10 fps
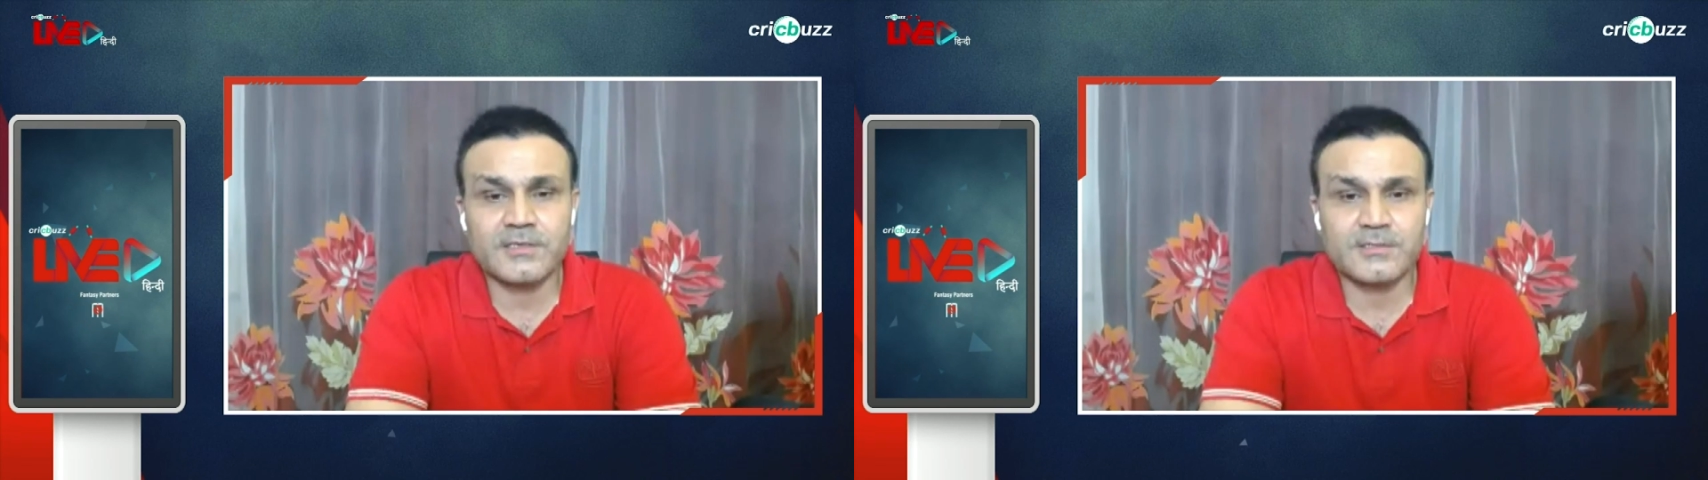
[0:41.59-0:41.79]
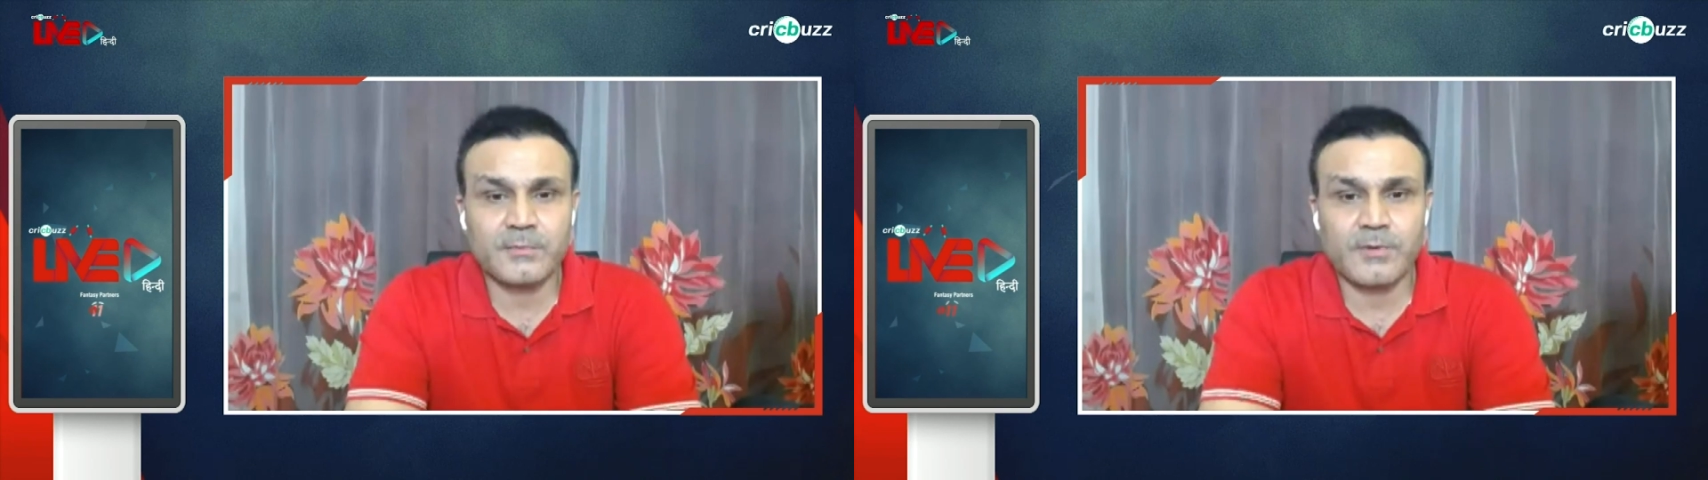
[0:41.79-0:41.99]

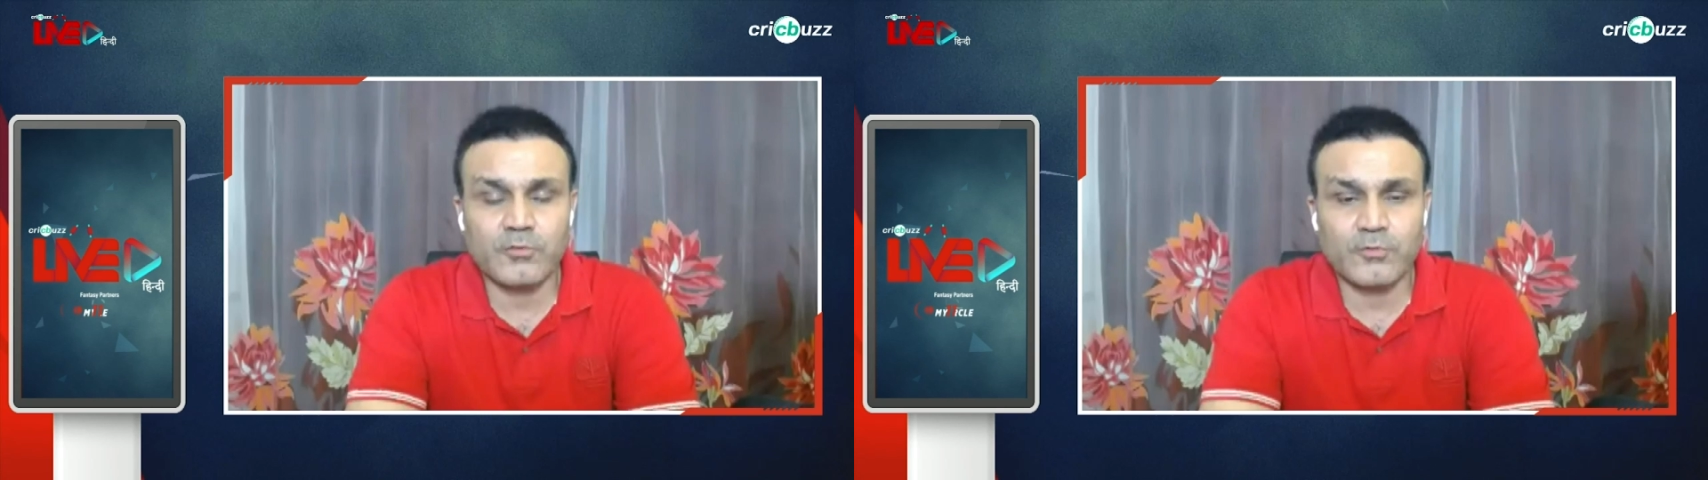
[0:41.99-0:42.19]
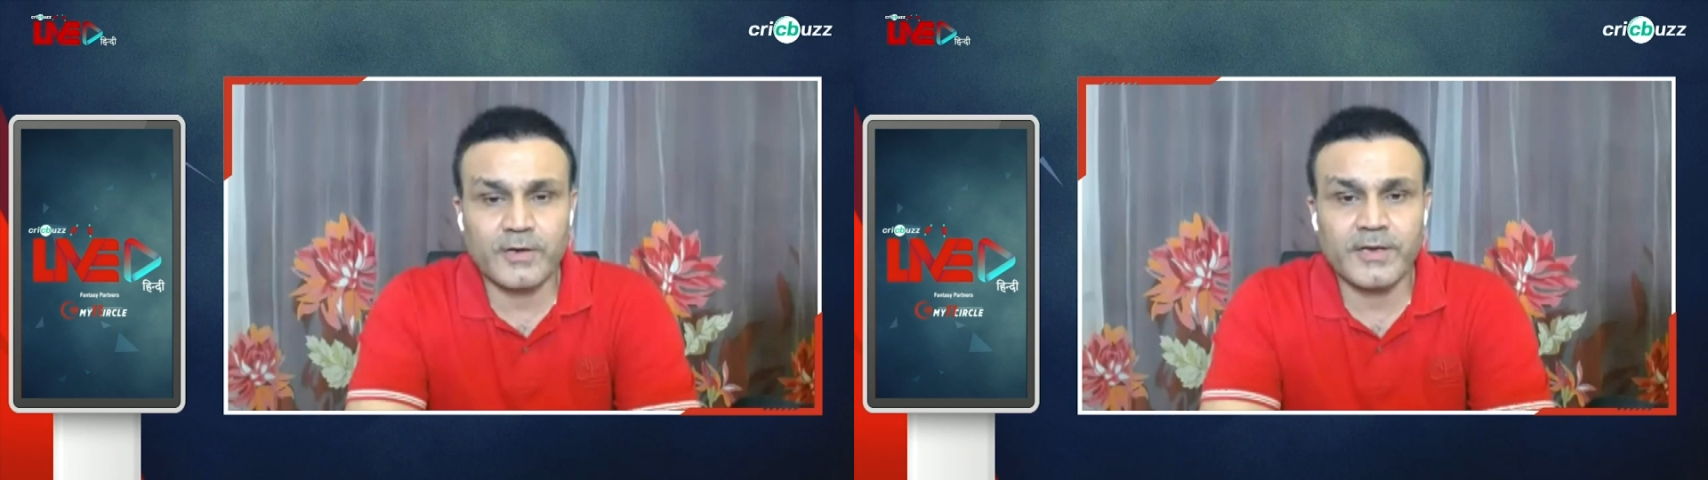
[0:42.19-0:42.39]
साथ सब
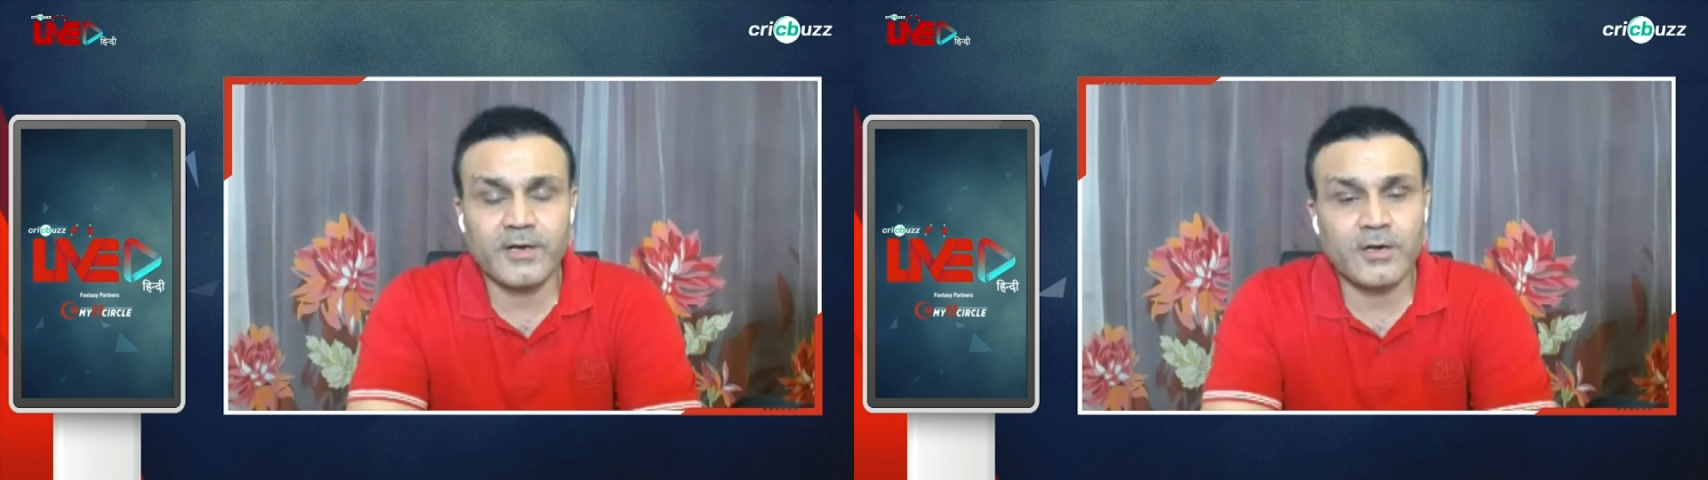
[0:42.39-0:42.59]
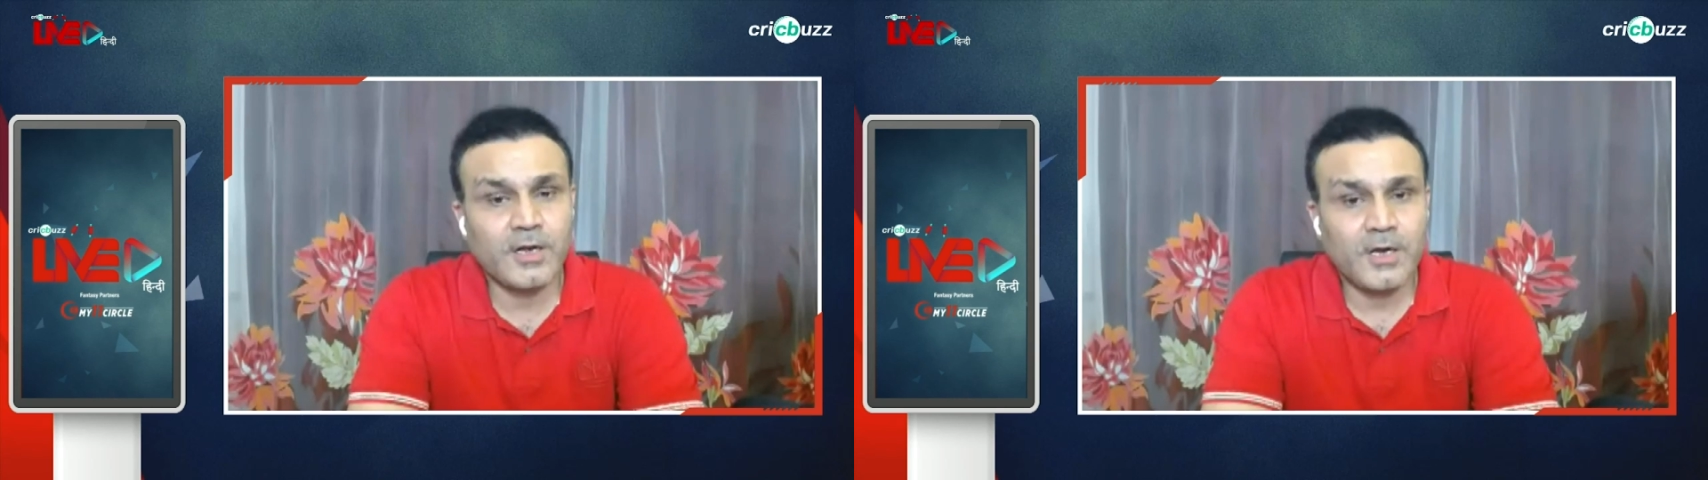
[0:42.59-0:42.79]
आउट हो गए
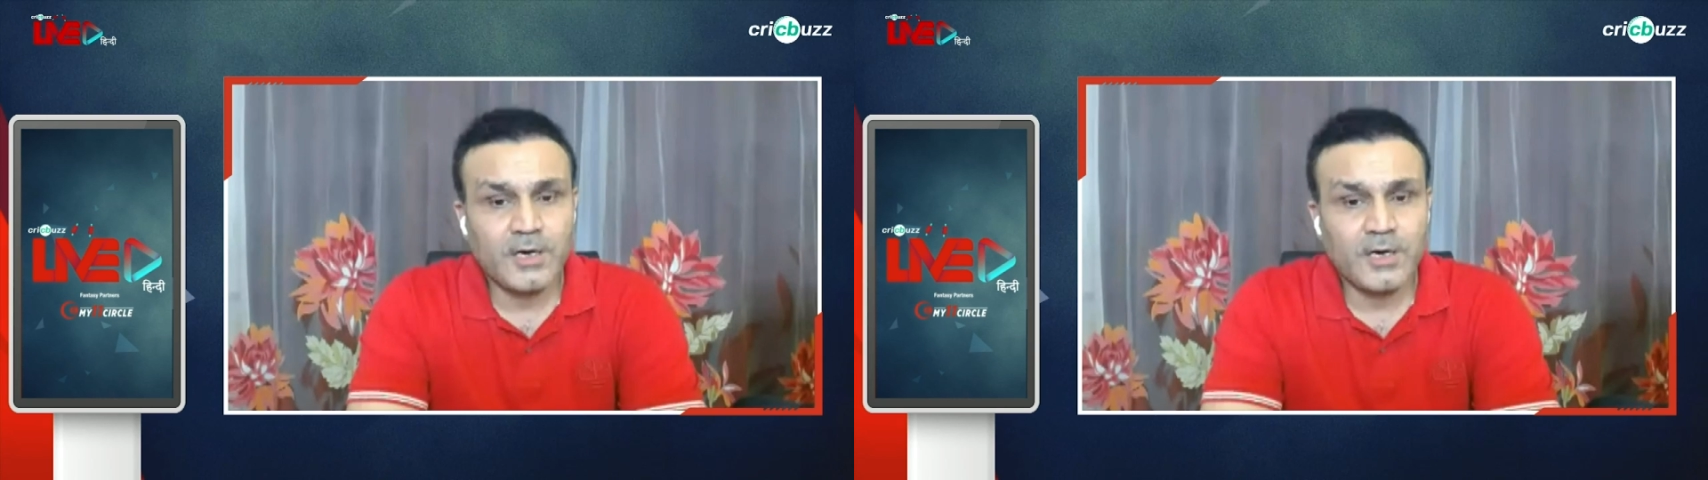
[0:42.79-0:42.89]
लेकिन